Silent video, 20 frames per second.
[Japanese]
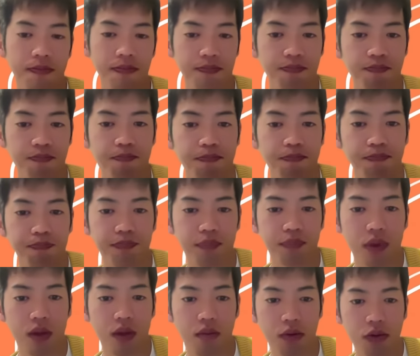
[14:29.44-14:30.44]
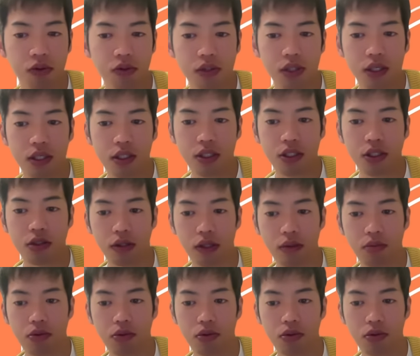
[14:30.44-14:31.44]
うん。もうちょっと制限値は
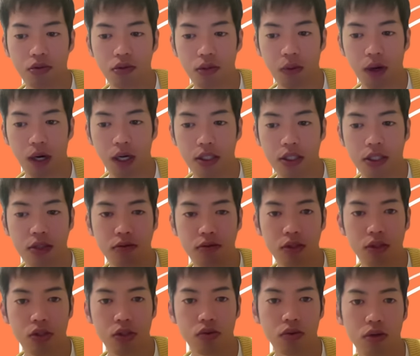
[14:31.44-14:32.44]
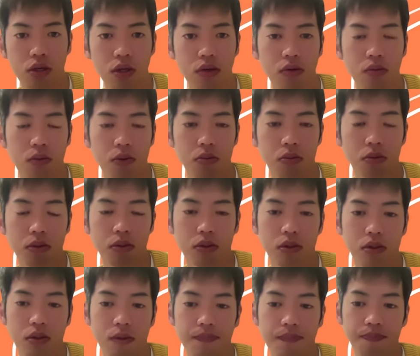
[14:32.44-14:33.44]
ね、僕の方でも配信はしようかなと思いま
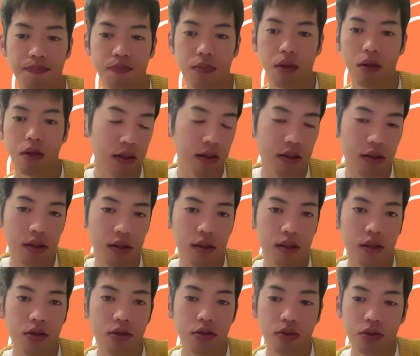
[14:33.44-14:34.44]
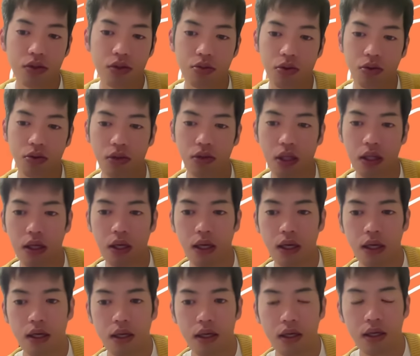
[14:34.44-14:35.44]
す。YouTube の方で
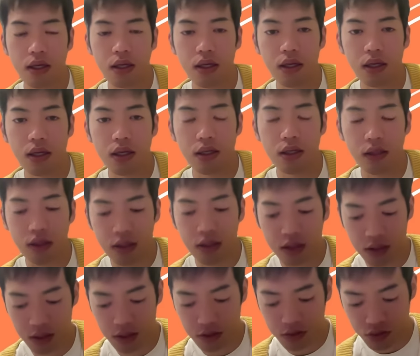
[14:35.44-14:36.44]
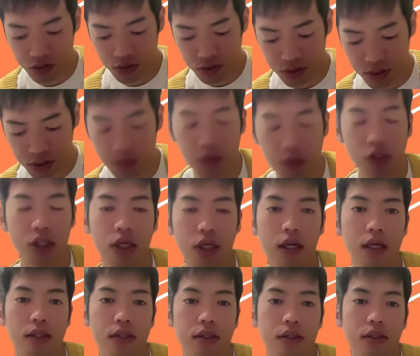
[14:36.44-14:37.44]
ね、やっいるかもしれないで